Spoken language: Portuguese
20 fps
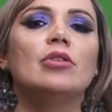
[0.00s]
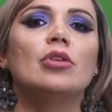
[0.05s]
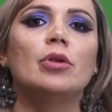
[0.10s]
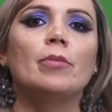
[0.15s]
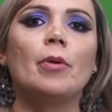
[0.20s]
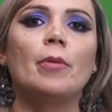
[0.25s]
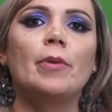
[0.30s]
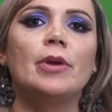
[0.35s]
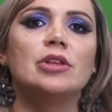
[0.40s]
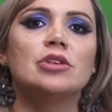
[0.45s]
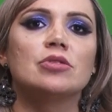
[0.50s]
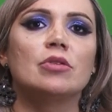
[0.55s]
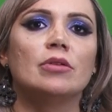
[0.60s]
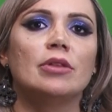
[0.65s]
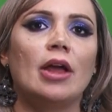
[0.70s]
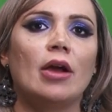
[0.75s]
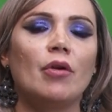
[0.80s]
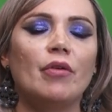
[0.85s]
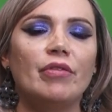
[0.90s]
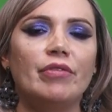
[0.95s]
Normalmente
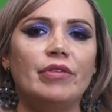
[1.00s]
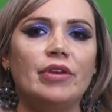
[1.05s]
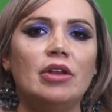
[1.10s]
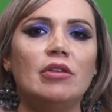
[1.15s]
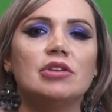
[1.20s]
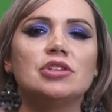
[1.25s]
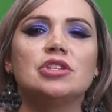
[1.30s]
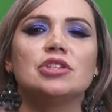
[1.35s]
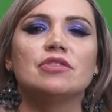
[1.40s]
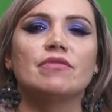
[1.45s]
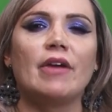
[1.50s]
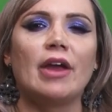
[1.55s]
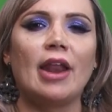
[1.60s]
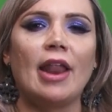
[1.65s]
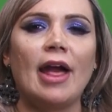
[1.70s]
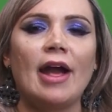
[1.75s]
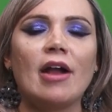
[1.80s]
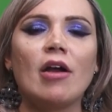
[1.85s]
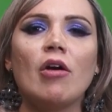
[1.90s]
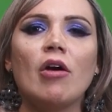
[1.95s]
quando é com o filho a gente vai
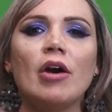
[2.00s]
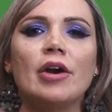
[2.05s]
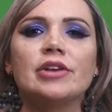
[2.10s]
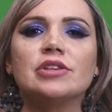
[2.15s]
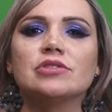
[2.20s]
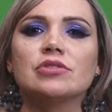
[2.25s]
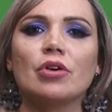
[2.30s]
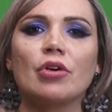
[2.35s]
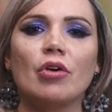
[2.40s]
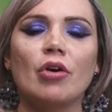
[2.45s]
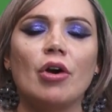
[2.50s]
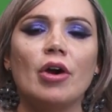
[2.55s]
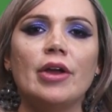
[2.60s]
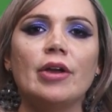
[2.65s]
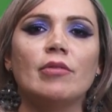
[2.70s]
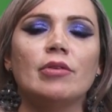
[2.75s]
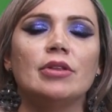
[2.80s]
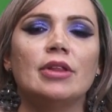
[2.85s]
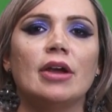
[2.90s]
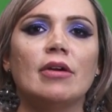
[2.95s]
lá, corre, socorre,
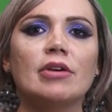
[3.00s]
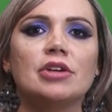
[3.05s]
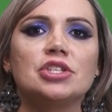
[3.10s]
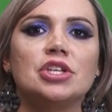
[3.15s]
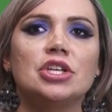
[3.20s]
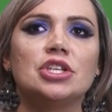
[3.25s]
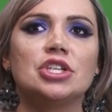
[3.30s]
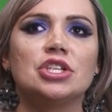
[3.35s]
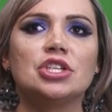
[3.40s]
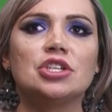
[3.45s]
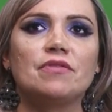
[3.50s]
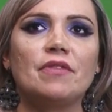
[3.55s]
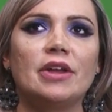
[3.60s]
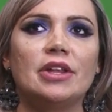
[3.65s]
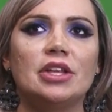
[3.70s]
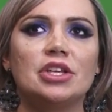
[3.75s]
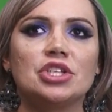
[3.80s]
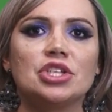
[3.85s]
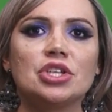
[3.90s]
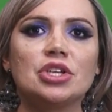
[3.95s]
quando é com a gente a gente vai
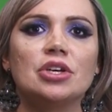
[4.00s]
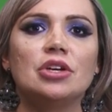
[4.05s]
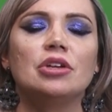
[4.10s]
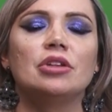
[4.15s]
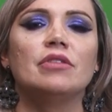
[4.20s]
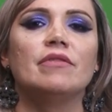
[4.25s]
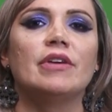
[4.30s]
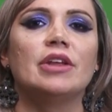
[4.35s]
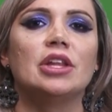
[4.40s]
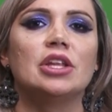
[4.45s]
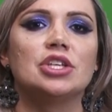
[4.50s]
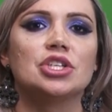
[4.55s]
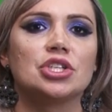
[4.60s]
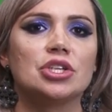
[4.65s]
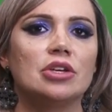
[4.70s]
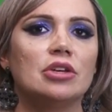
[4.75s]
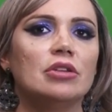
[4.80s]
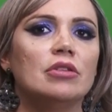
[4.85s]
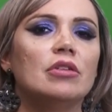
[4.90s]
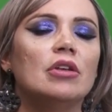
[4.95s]
deixando, vai
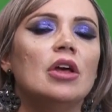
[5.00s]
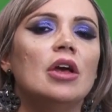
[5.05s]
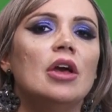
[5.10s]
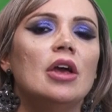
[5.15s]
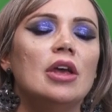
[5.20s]
deixando